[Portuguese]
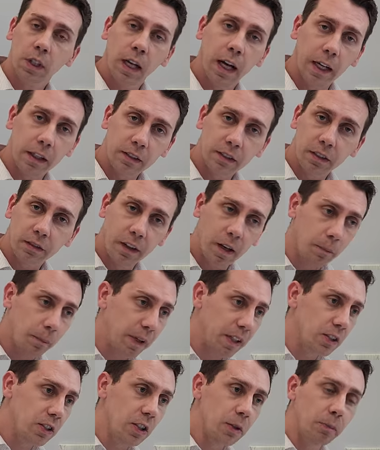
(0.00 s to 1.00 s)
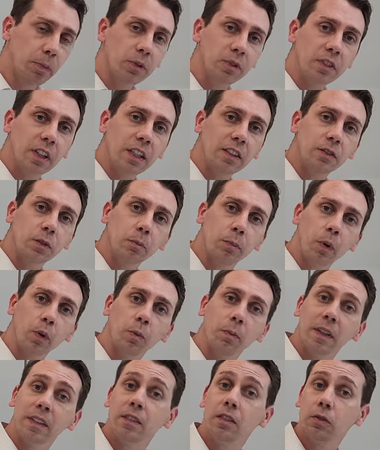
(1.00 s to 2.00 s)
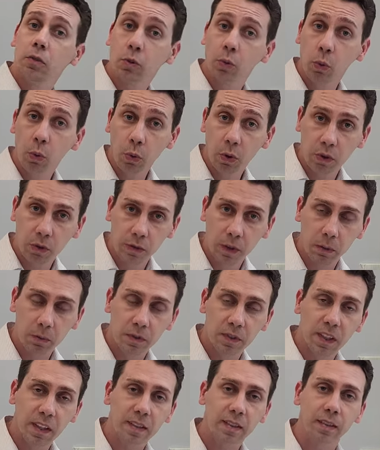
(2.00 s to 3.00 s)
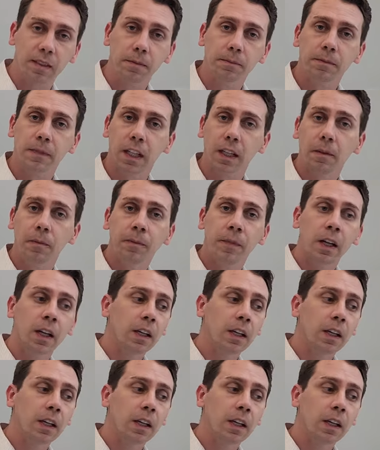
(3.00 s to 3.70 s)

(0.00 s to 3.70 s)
aí você vai partir para os dentes um pouco mais escuros, vamos dizer assim, tá?